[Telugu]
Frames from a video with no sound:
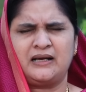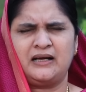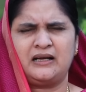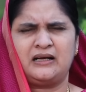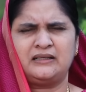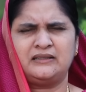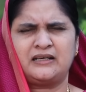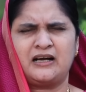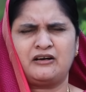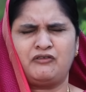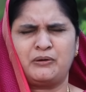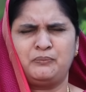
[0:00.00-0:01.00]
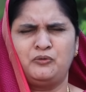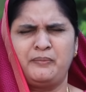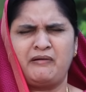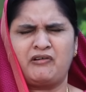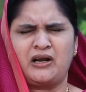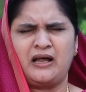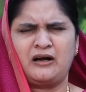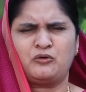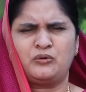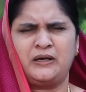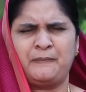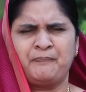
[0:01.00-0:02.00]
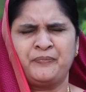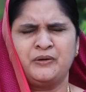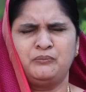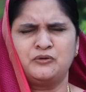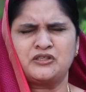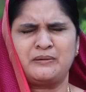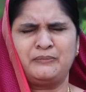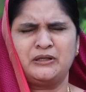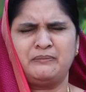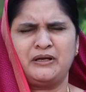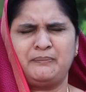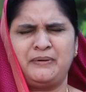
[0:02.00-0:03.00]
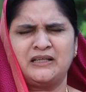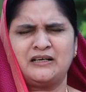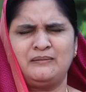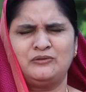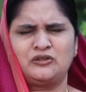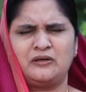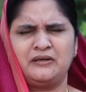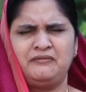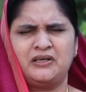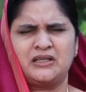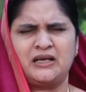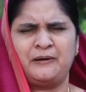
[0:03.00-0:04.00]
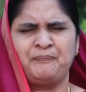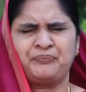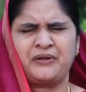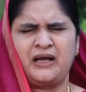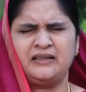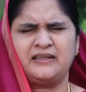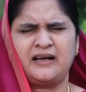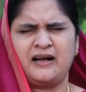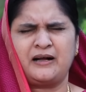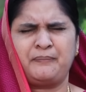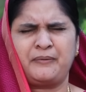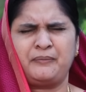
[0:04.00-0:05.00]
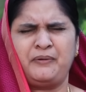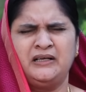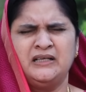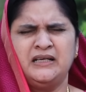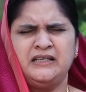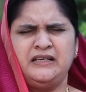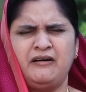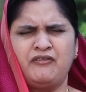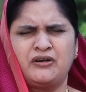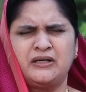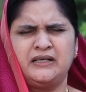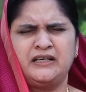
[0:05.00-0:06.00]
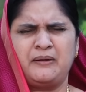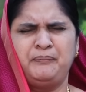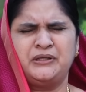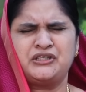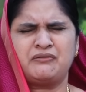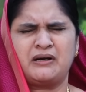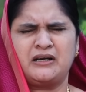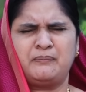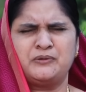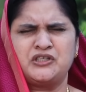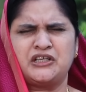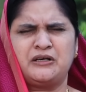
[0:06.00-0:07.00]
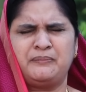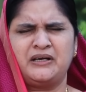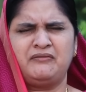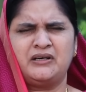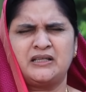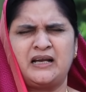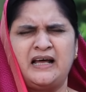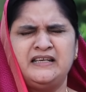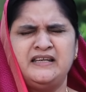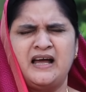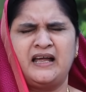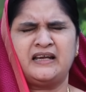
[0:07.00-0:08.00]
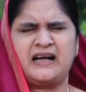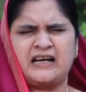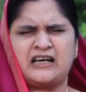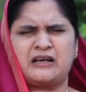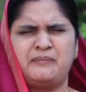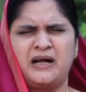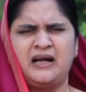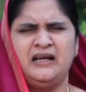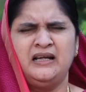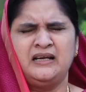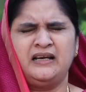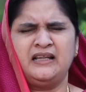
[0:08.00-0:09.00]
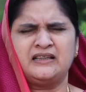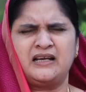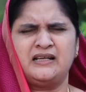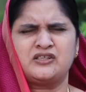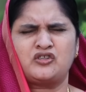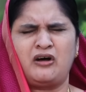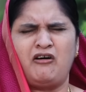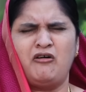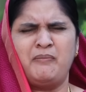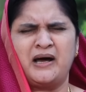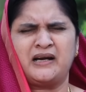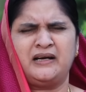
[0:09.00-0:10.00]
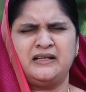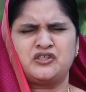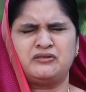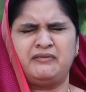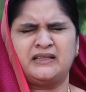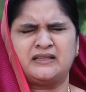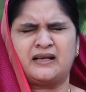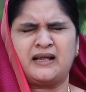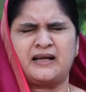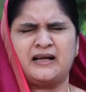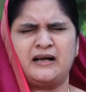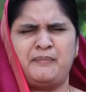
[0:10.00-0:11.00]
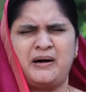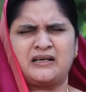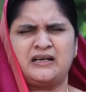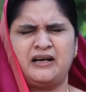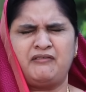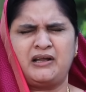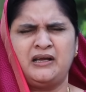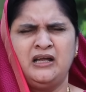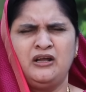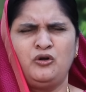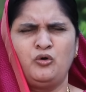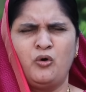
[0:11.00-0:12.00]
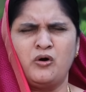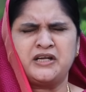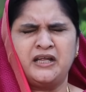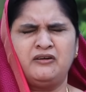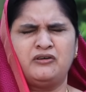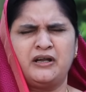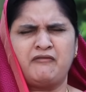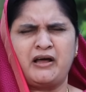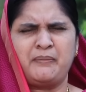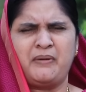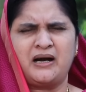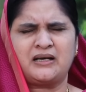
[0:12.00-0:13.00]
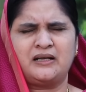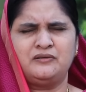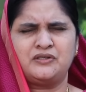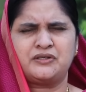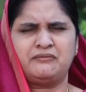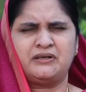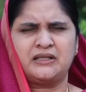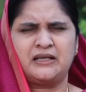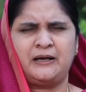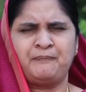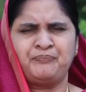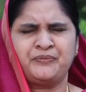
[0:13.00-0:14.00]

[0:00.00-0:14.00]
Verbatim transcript: కలగాల అంతేకాక వారి భూమి ఎవరు లాక్కున్నా భూ సంబంధమైన బంధకములు తొలగి విడుదల అంతేకాక ప్రభా ఎవరికి డబ్బు ఇచ్చి వారు డబ్బు చిక్కుపడిన విడుదల అన్యాయంగా అక్రమంగా నిందలేస్తూ అవమానాలు వేస్తూ వ్యతిరేకంగా మాట్లాడే వారి నోటి నుండి వారి మాటల నుంచి విడుదల